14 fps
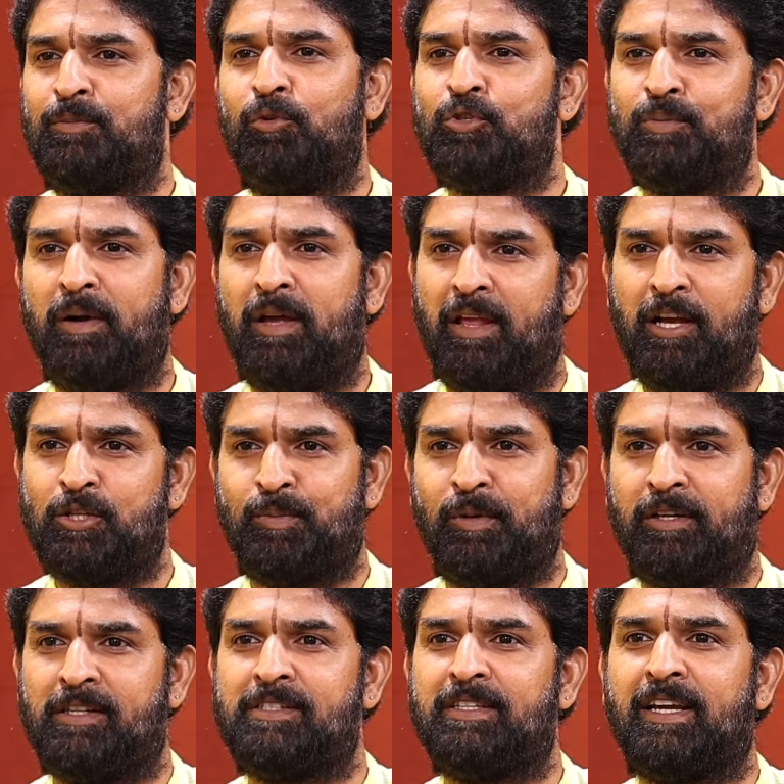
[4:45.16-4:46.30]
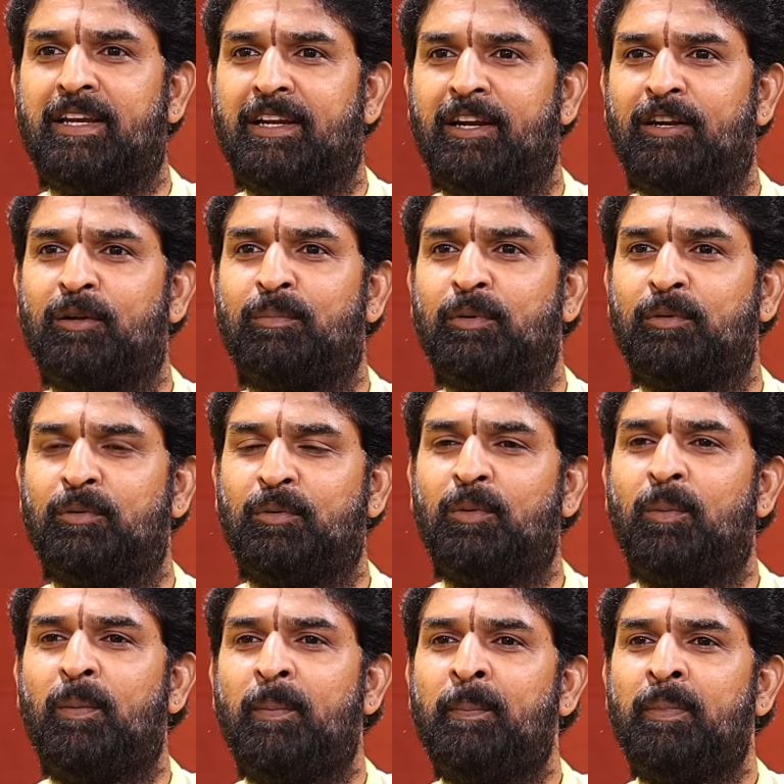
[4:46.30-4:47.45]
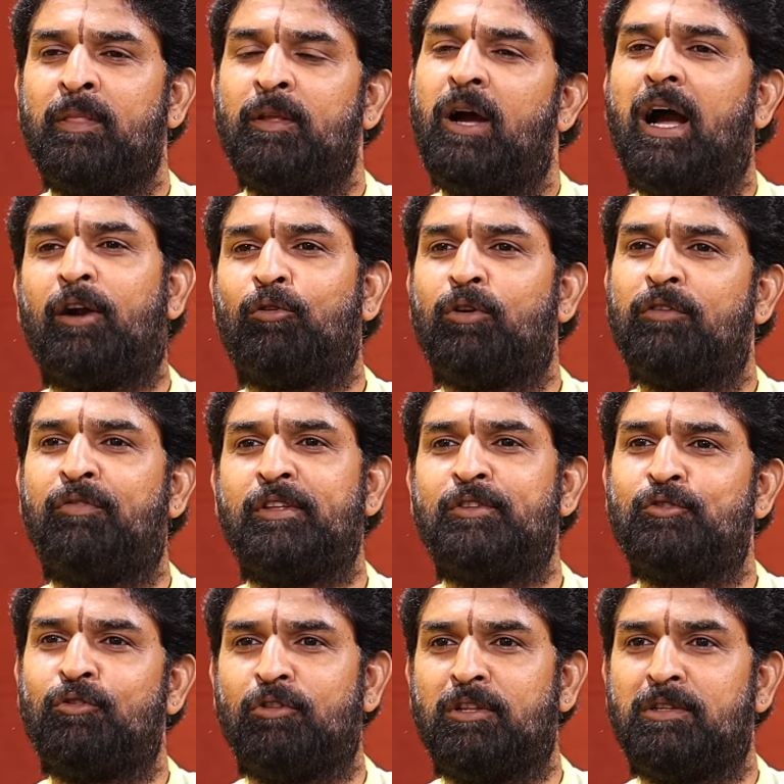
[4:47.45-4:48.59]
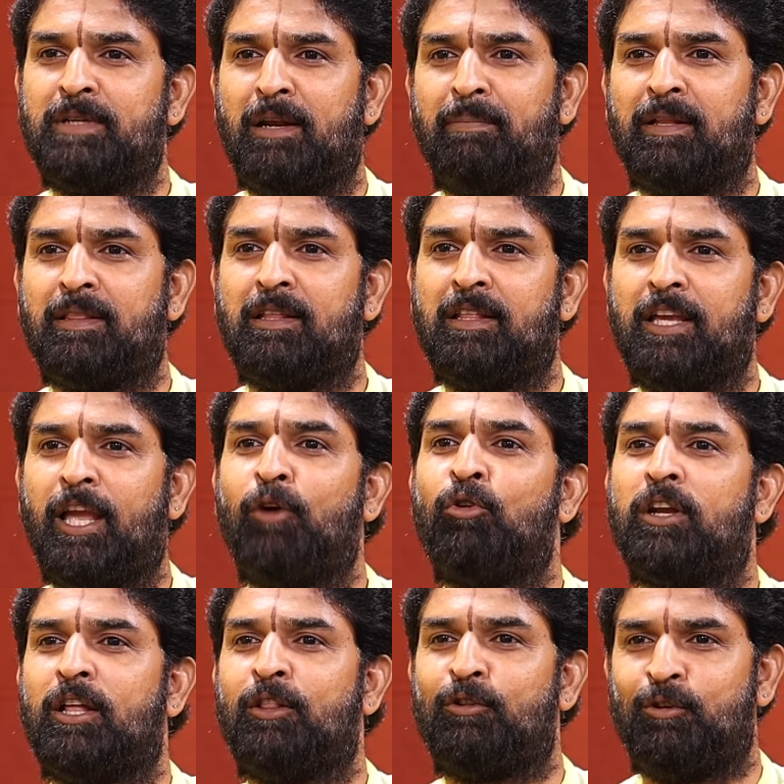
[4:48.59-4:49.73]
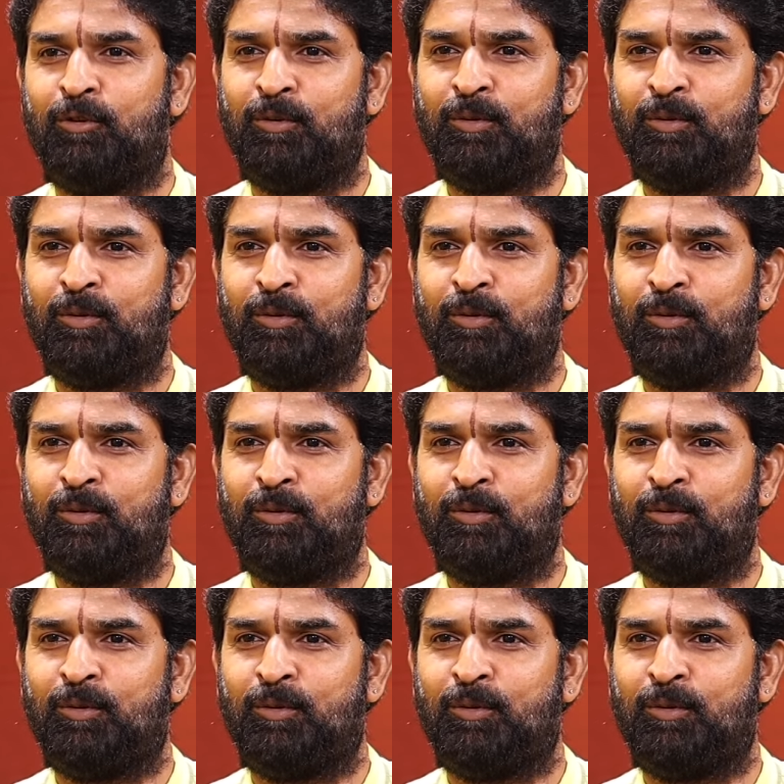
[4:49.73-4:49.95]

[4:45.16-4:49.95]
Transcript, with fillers: ఉస్మానియా హాస్పిటల్స్ దగ్గరికి వెళ్ళినప్పుడు అక్కడ కూడా ఫ్రిడ్జ్ ఉంటుంది చాలా పెద్దది ఏముంటాయి ఇందులో